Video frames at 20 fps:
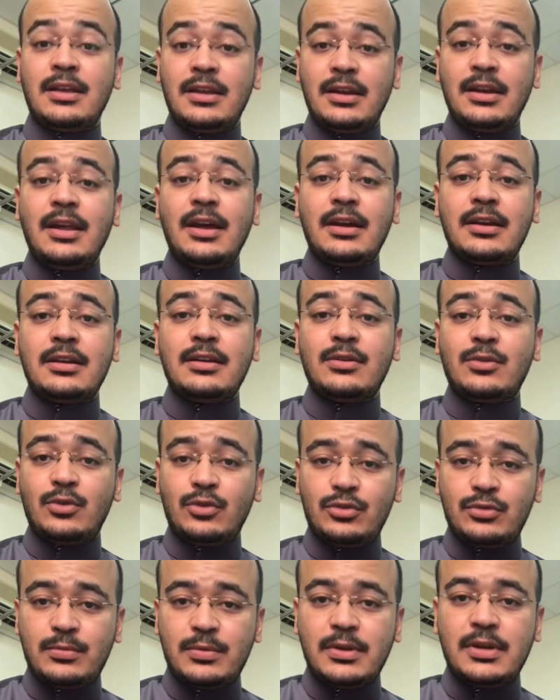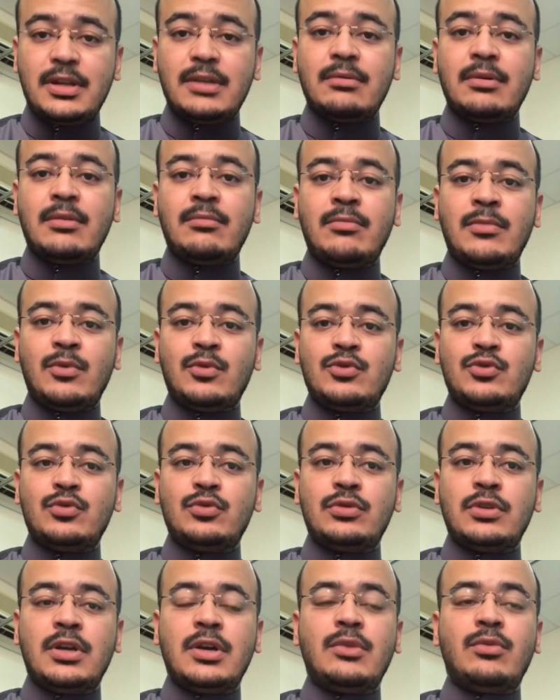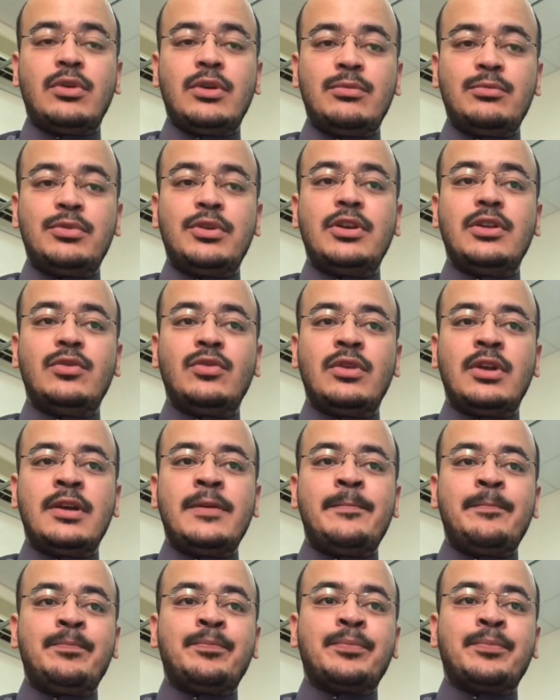لكن كتب الإمام موجودة ويمكننا